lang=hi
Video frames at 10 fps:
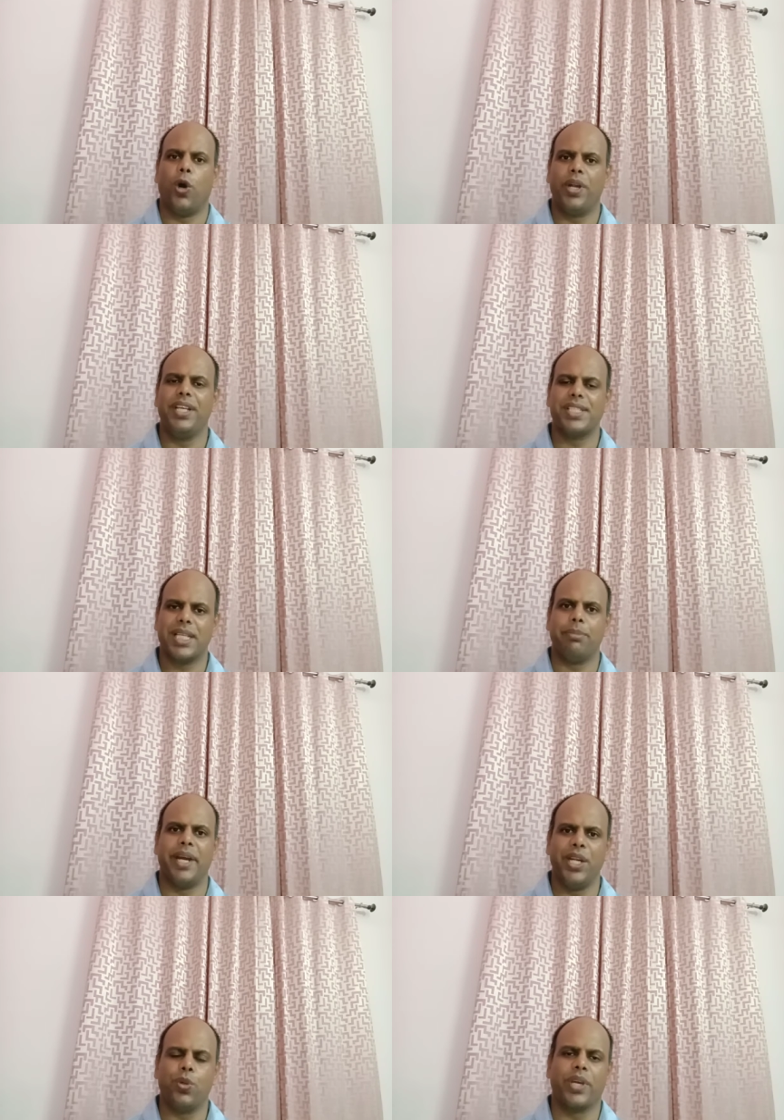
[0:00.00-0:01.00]
ऑडियंस के
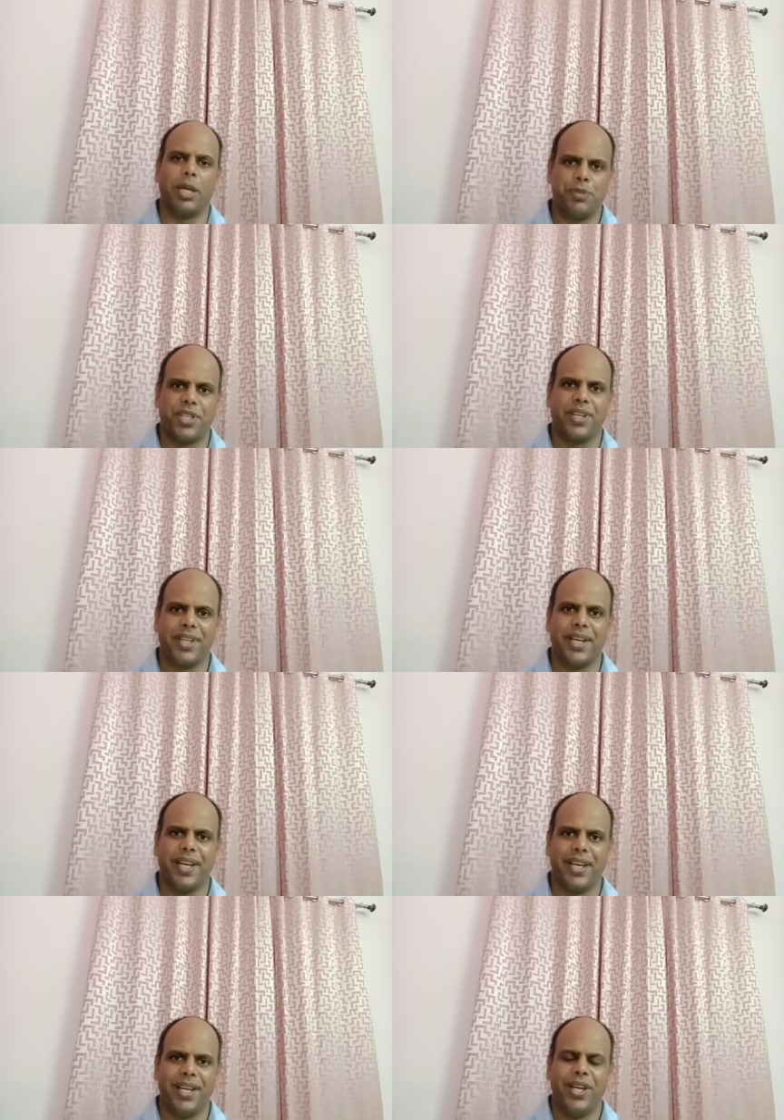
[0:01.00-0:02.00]
माइंड को कैप्चर करना है